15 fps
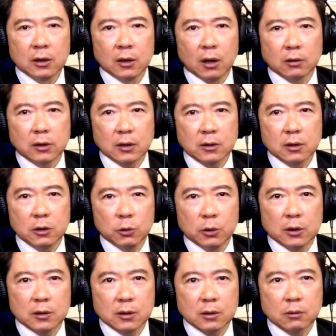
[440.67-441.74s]
好，但是绿
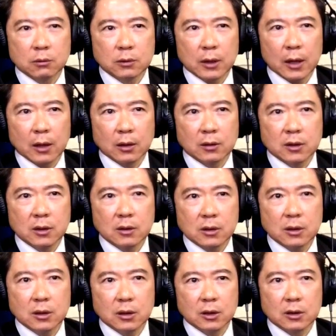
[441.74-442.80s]
营似乎在经
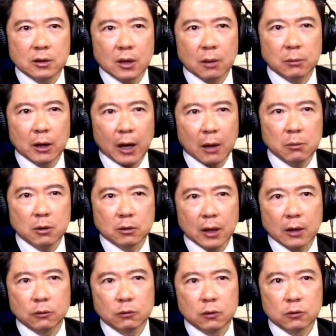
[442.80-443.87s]
济议题上面还没有
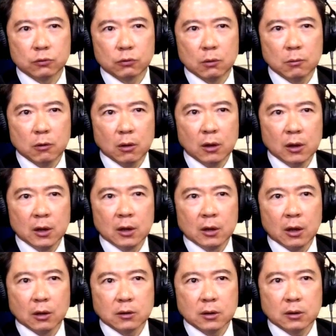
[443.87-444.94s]
太多的琢磨，
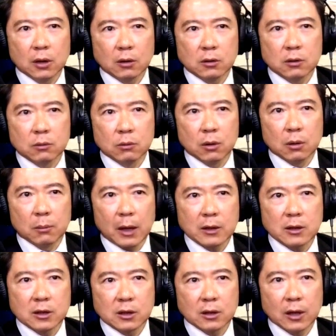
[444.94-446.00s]
好，这倒是我蛮
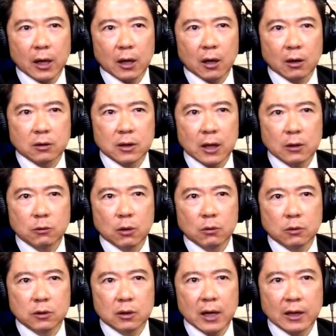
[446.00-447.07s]
期待哈，蔡英文
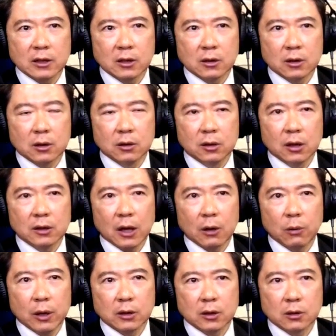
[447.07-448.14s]
或是赖清德能赶
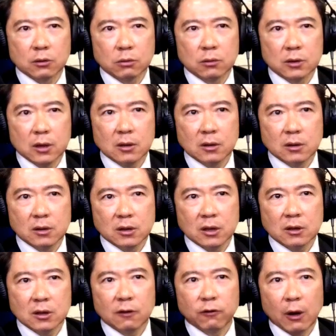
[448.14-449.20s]
快提出政
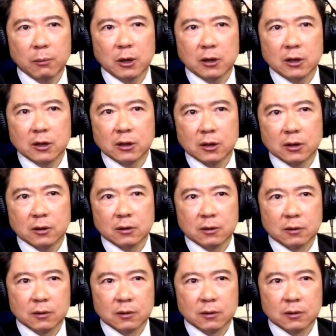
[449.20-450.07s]
经济方面的议题。